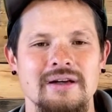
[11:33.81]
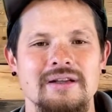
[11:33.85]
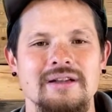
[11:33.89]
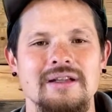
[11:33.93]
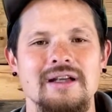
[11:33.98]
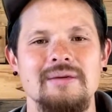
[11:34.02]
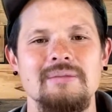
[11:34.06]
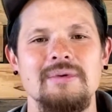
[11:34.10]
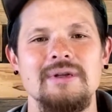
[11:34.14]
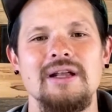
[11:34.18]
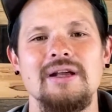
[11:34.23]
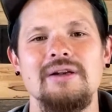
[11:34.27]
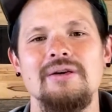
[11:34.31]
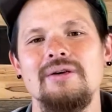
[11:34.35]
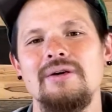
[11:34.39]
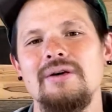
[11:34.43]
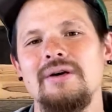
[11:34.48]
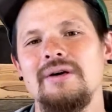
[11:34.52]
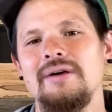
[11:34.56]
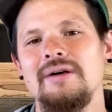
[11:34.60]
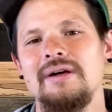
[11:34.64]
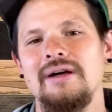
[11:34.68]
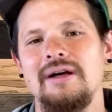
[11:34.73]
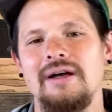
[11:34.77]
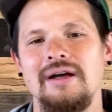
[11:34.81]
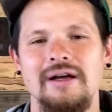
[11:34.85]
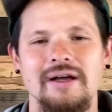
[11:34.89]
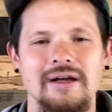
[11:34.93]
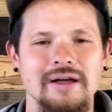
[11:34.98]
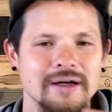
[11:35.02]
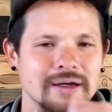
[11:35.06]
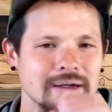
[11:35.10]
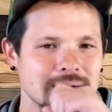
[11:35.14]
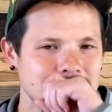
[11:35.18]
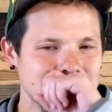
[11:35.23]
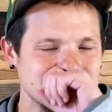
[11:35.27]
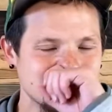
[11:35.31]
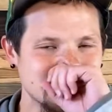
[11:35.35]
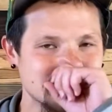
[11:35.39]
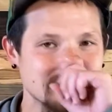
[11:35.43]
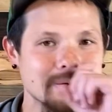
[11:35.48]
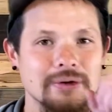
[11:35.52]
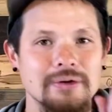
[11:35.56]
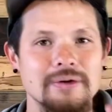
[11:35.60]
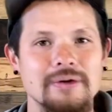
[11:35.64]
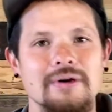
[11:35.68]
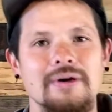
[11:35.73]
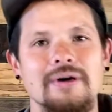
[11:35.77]
ダビデの、えー、息
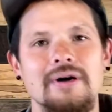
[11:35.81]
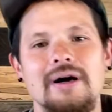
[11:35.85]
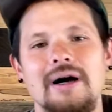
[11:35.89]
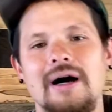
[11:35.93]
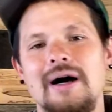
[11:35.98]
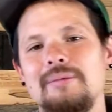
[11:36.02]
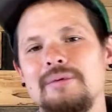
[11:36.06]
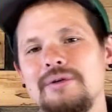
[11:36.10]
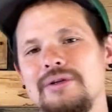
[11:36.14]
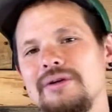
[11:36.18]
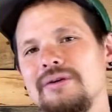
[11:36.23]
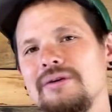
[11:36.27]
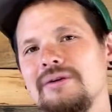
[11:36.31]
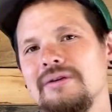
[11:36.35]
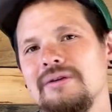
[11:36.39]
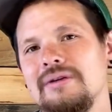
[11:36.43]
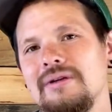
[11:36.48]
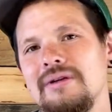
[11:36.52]
子のアムノン、